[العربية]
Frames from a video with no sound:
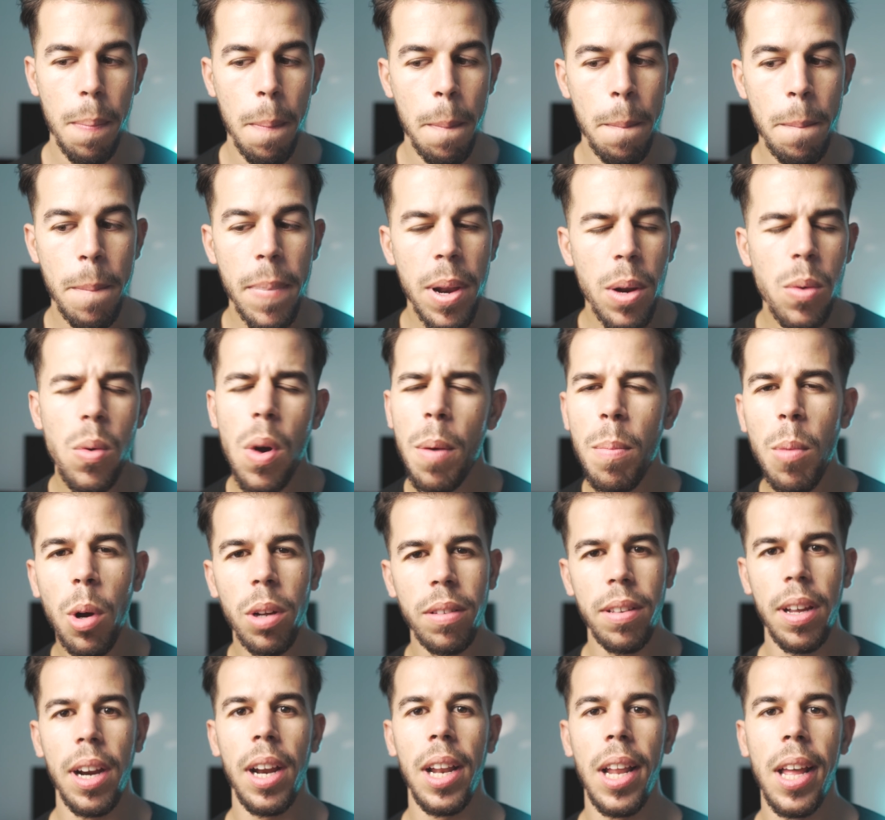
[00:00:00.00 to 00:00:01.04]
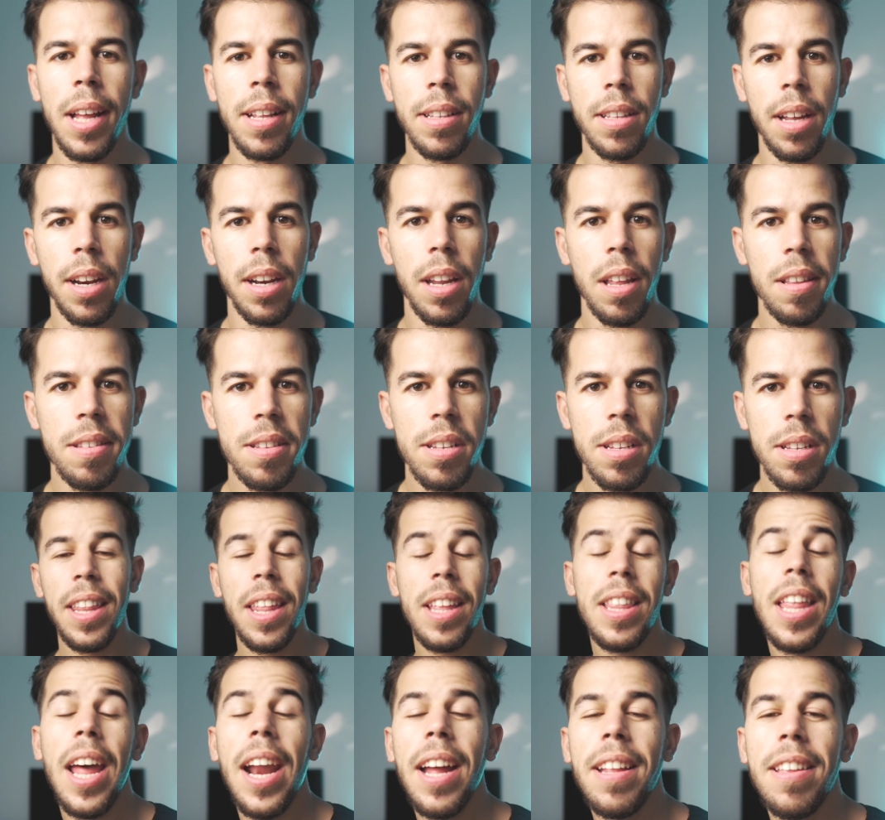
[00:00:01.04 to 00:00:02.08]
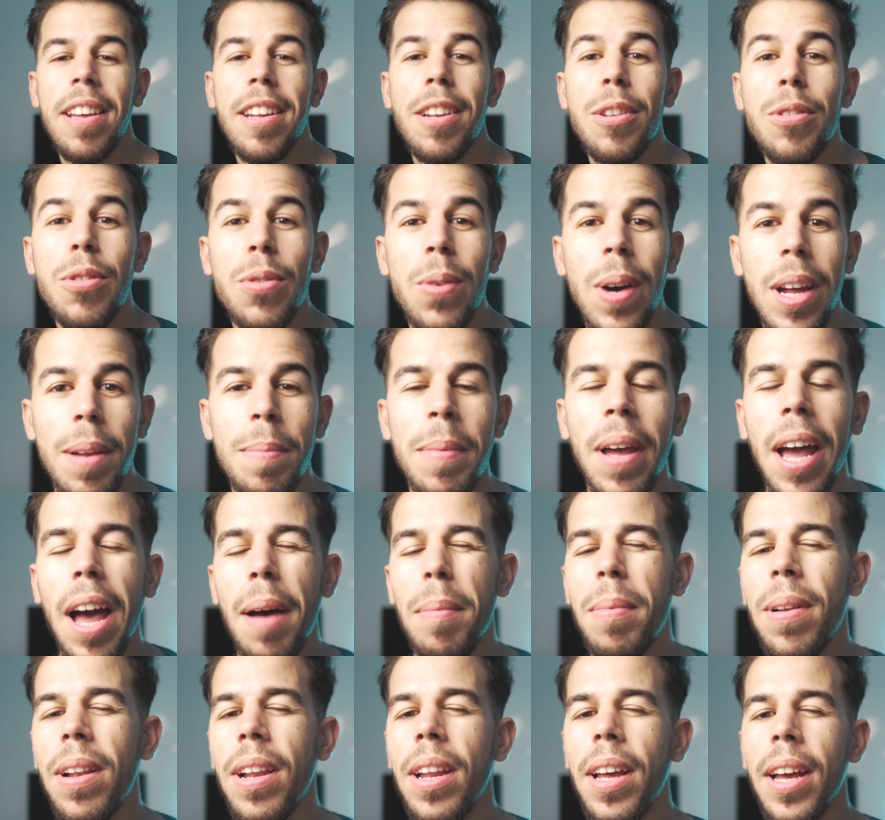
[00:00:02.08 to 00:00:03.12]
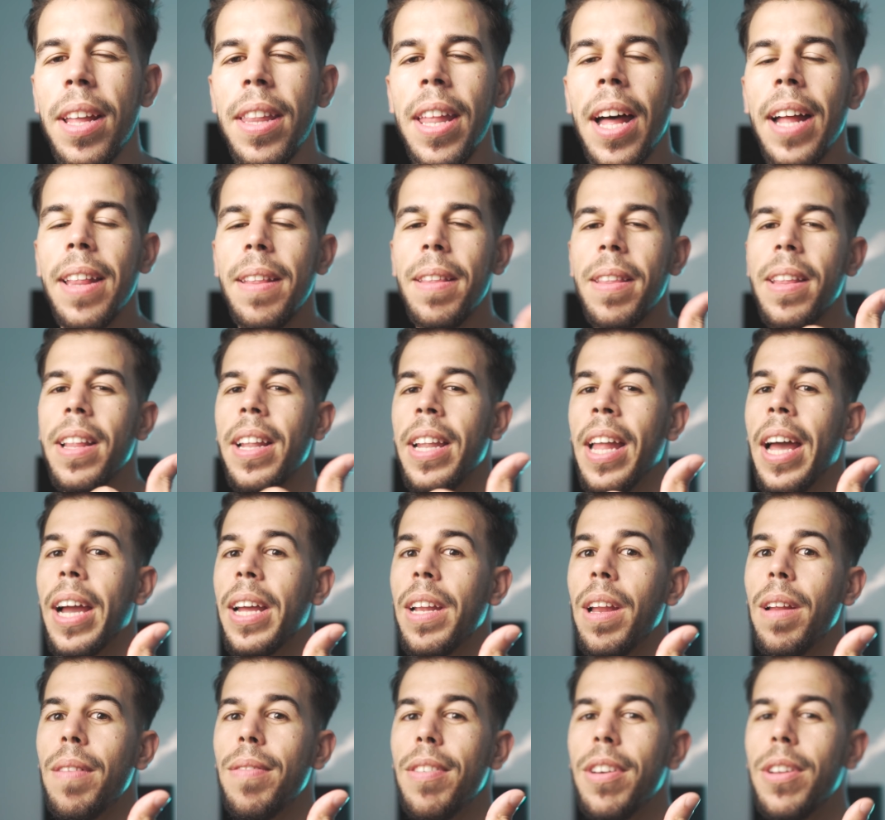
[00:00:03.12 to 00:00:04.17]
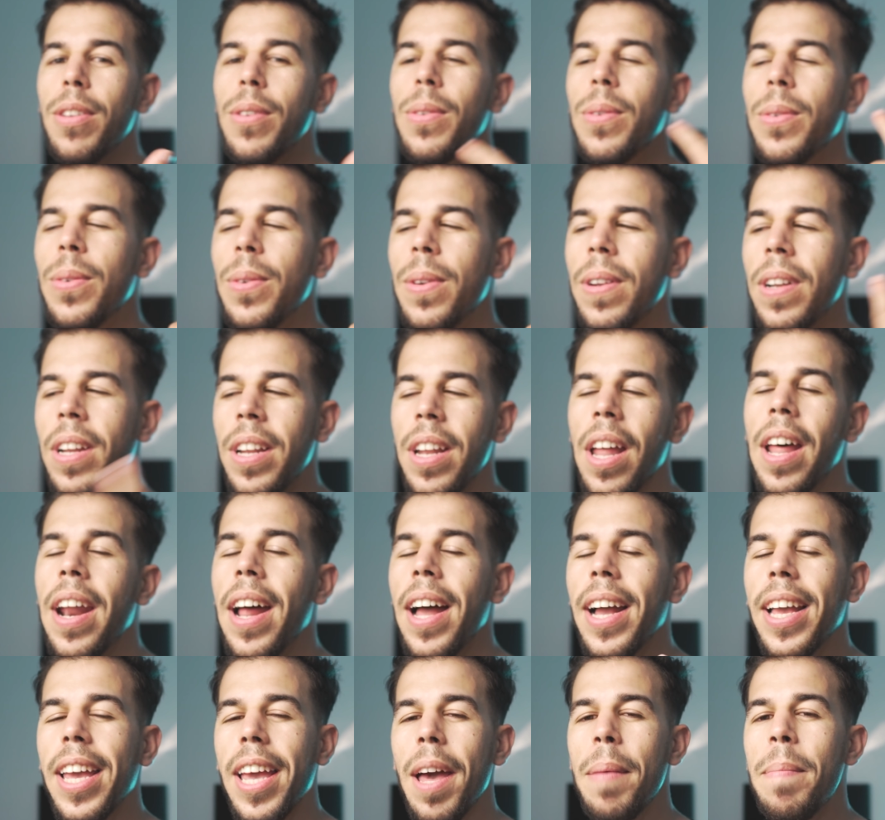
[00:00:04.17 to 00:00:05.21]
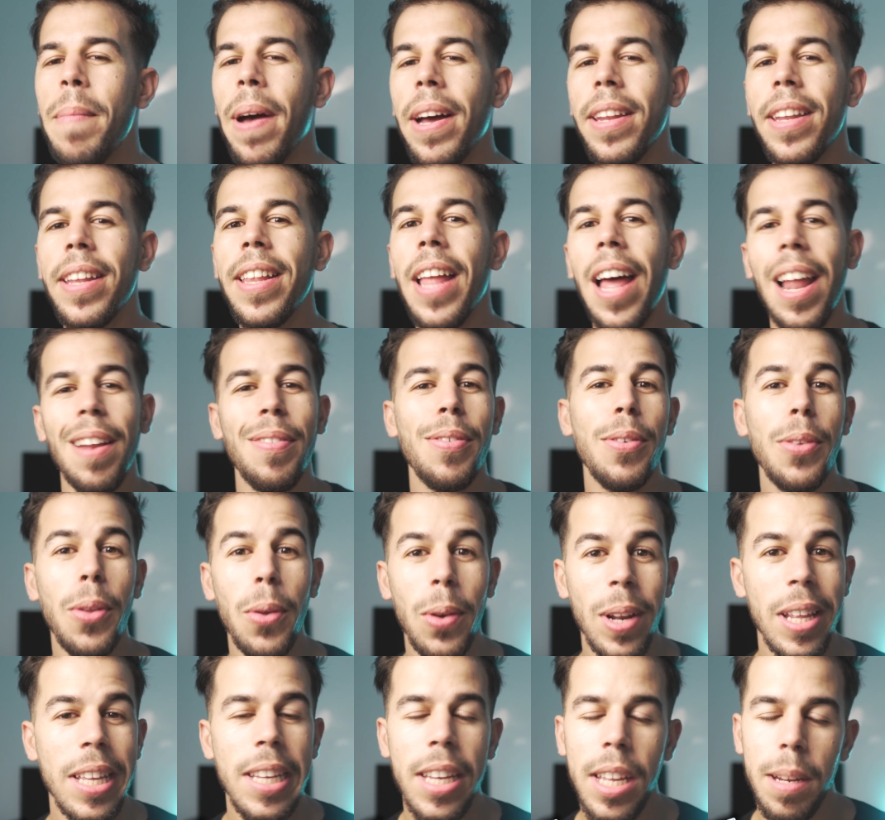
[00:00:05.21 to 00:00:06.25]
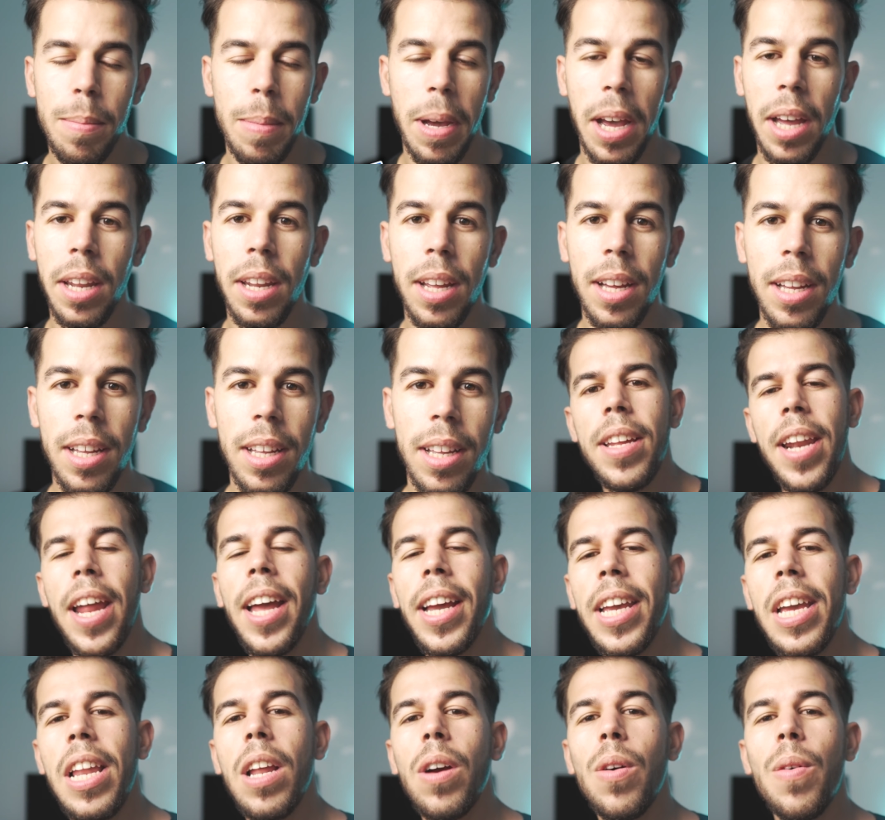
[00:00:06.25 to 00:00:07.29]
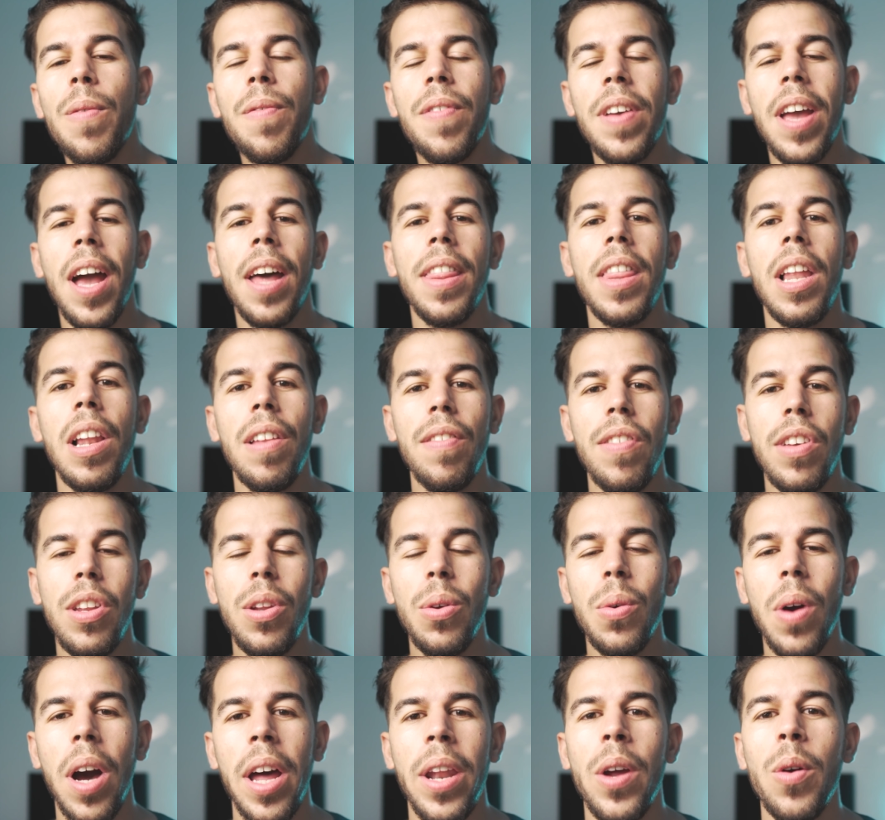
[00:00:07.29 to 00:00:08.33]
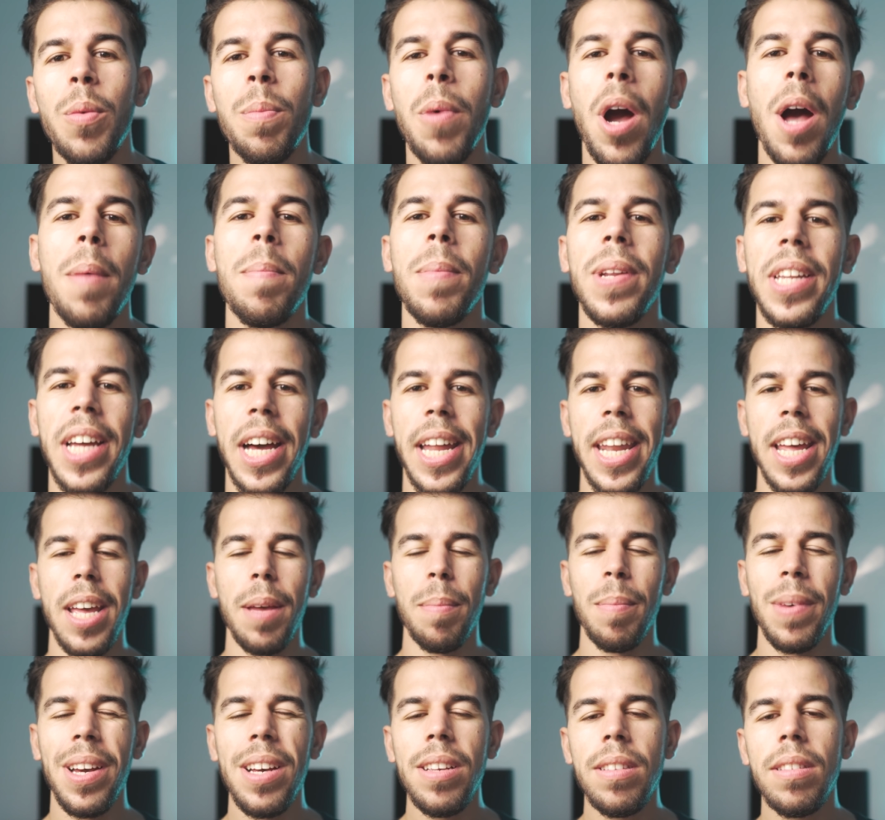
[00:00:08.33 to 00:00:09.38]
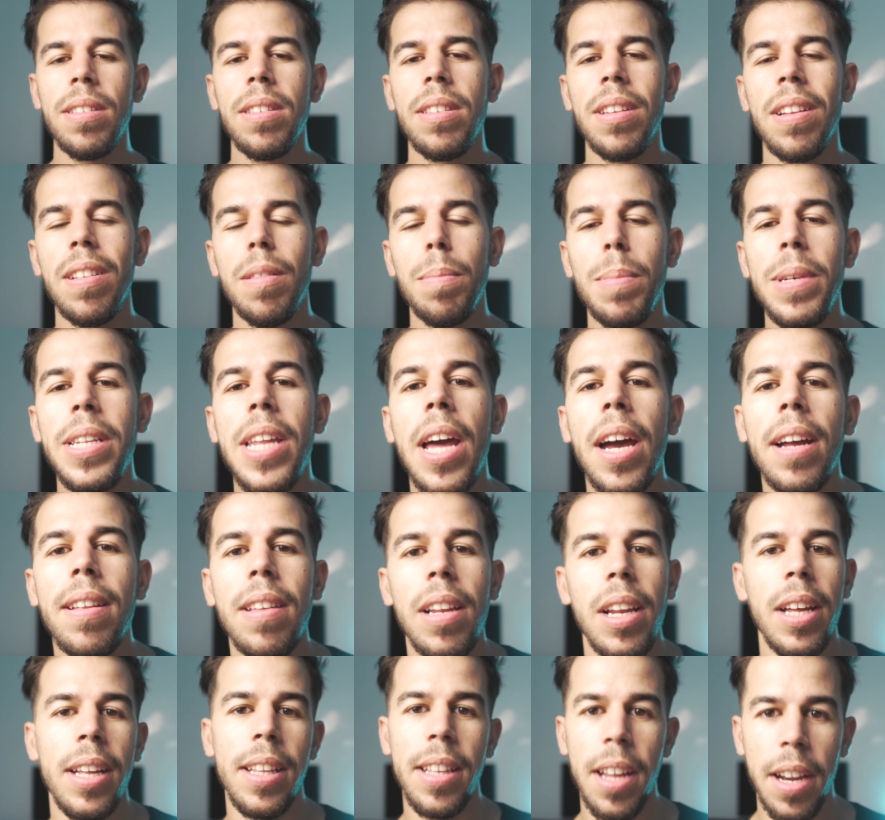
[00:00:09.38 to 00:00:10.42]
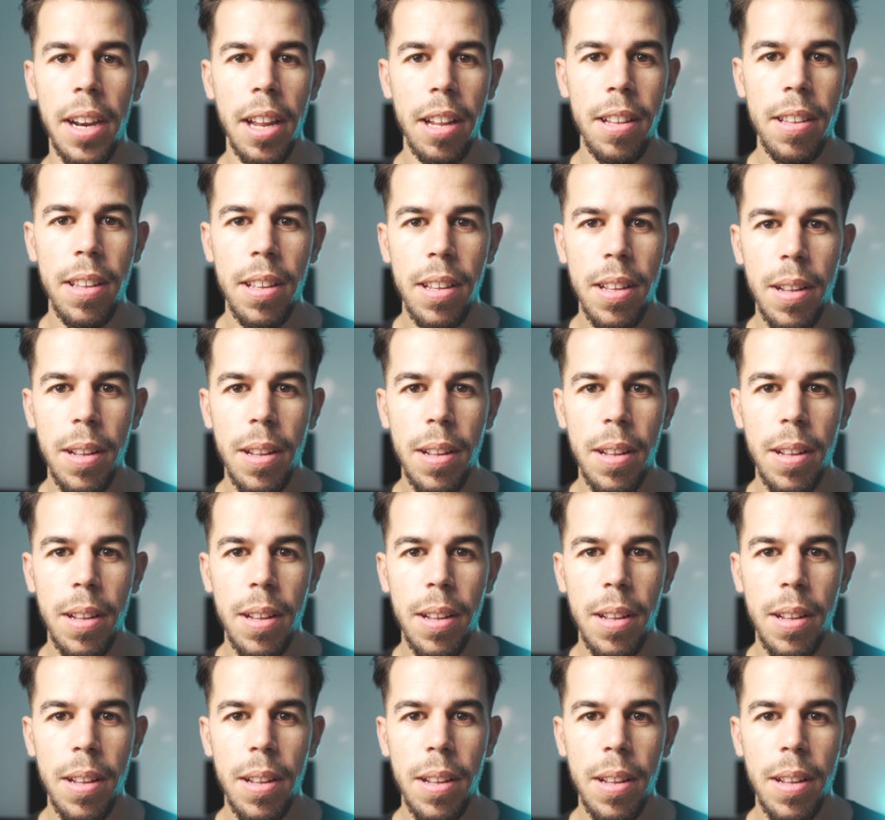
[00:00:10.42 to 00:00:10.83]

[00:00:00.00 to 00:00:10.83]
من هو مخترع الإنترنت؟ إذا طرحت هذا السؤال من قبل اضغط لايك للفيديو لنرى كم عدد الفضوليين معنا سنحكي لكم في هذا الفيديو أنا ومحمد غنايم قصة بداية الإنترنت